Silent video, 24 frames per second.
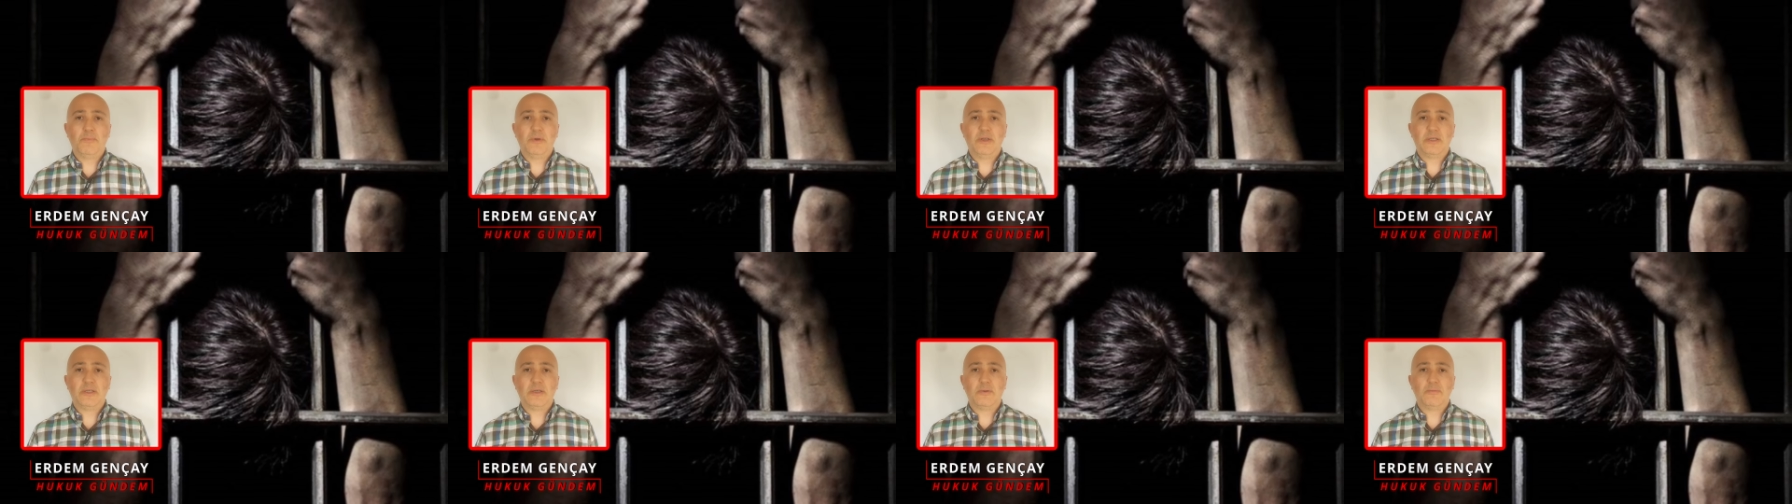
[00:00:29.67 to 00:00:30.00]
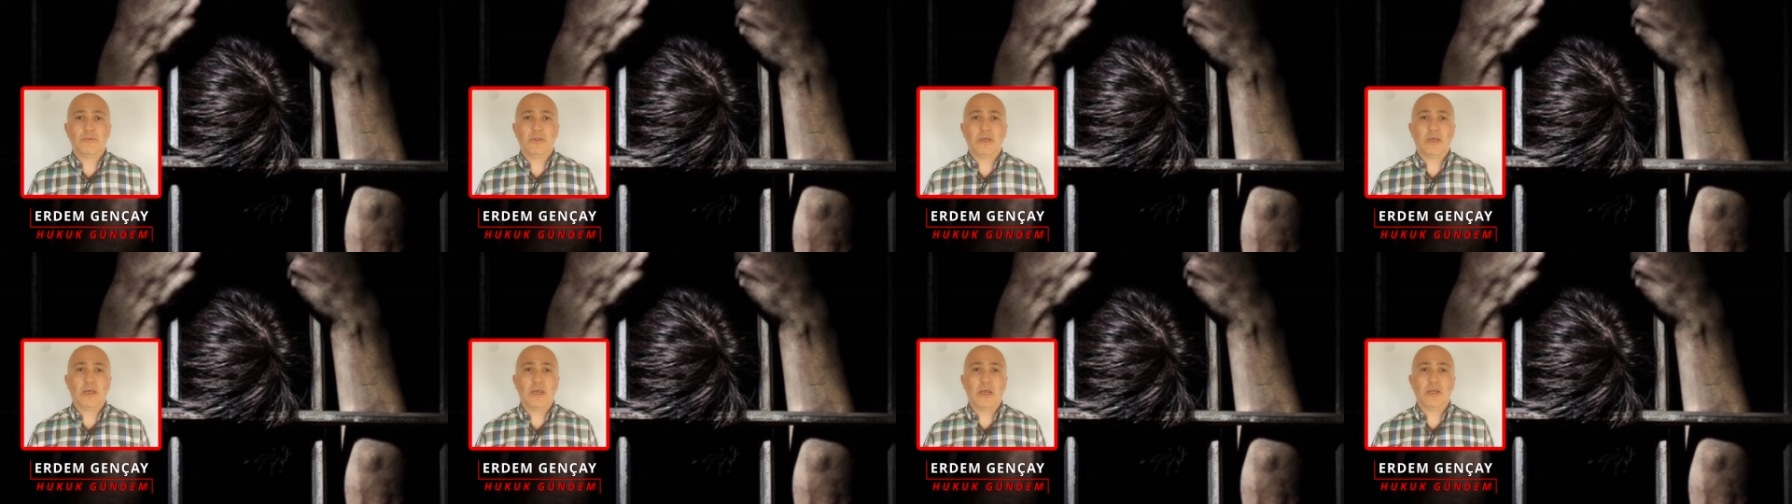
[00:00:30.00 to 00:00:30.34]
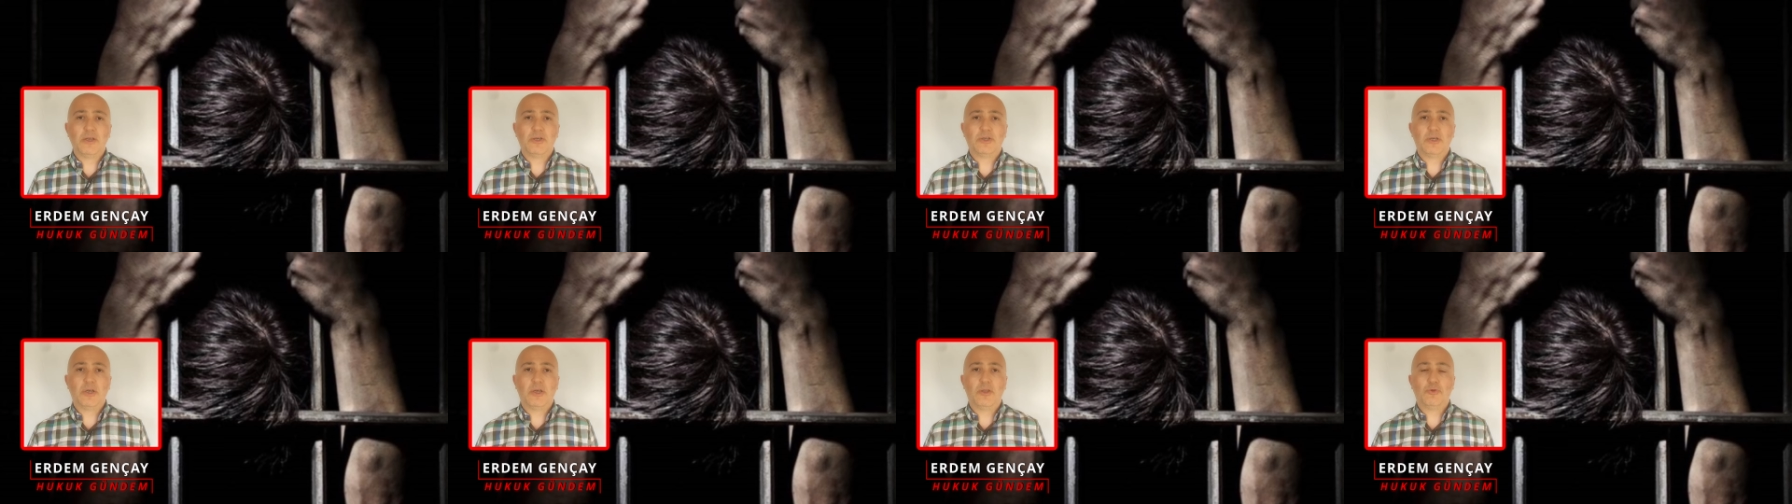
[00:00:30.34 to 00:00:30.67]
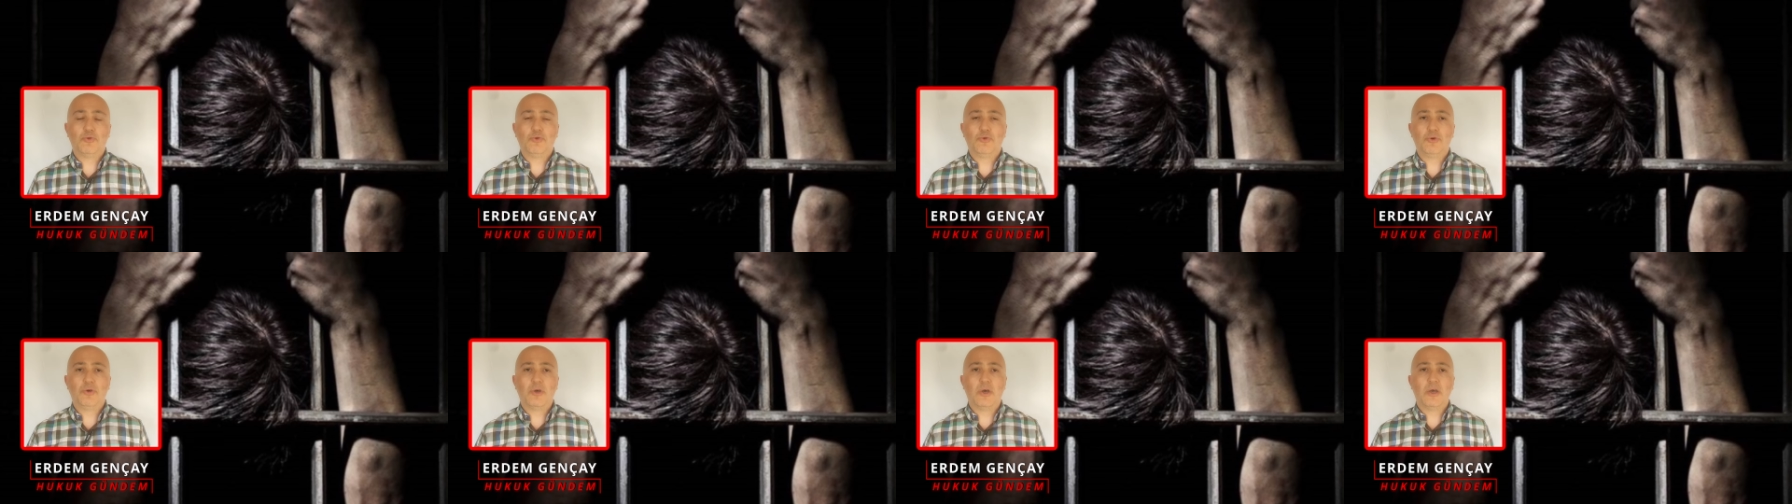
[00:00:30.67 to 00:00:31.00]
bizim de gelişen
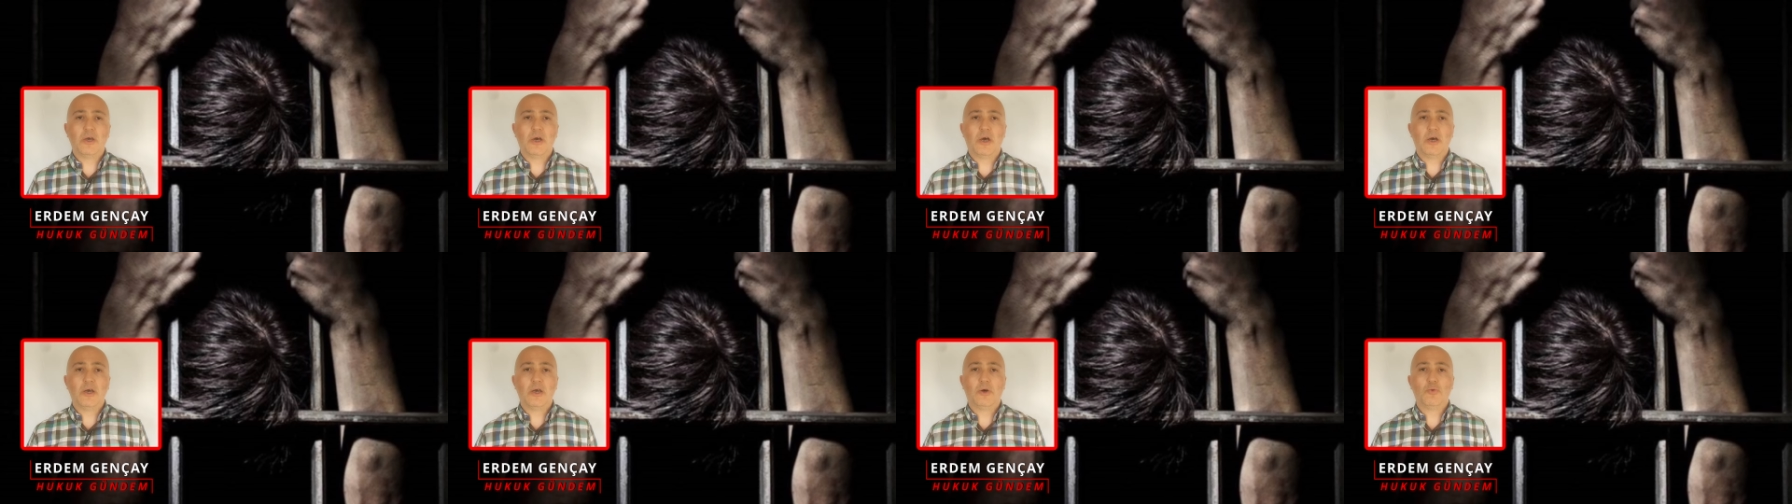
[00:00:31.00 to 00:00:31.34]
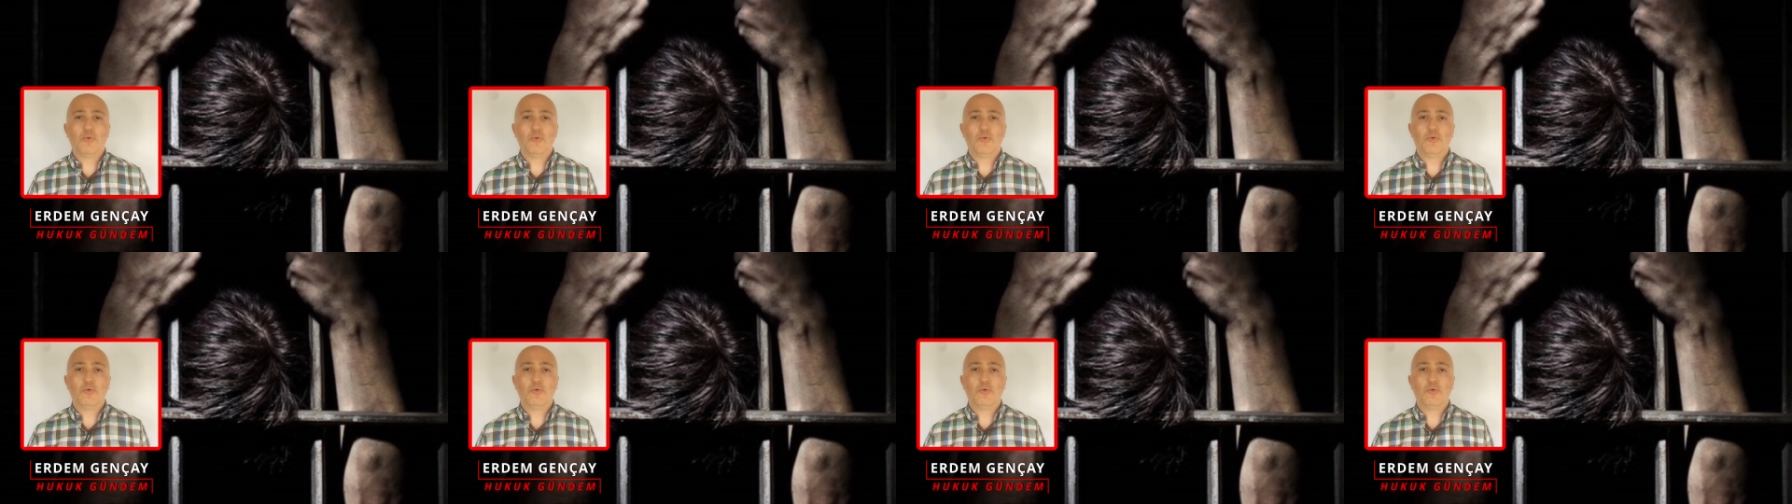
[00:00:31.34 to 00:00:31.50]
dünyaya ayak